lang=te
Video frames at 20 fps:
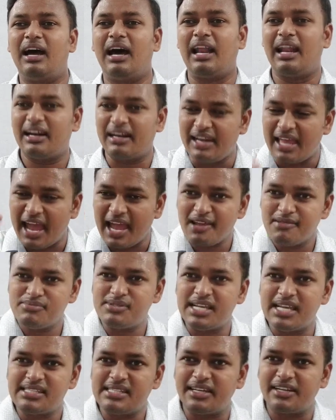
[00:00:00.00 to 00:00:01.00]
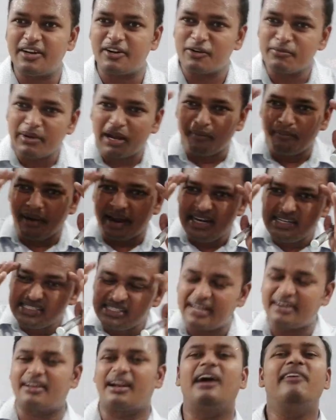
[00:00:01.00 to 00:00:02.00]
అలా న్యాయం చేసేటట్టు మన మైండ్
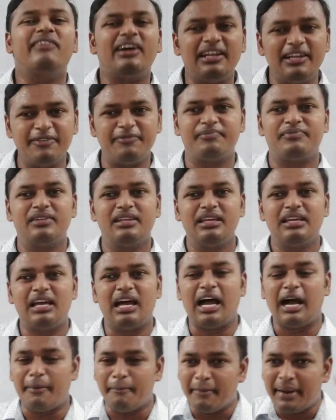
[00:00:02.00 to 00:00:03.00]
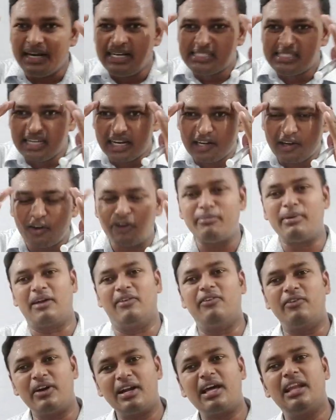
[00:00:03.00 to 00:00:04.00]
సెట్ రావాలి ఆ మైండ్ సెట్లో
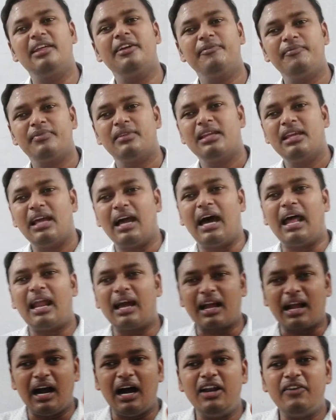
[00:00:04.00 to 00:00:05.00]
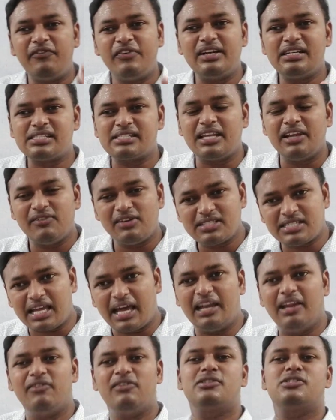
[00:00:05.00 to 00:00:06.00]
మనం ఉండాలి అలా కాన్ఫిడెన్స్ లెవెల్స్
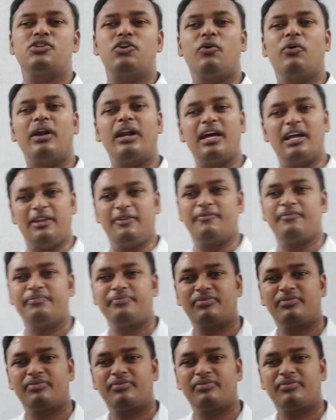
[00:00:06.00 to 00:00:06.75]
ఆ లెవెల్స్లో ఉండాలి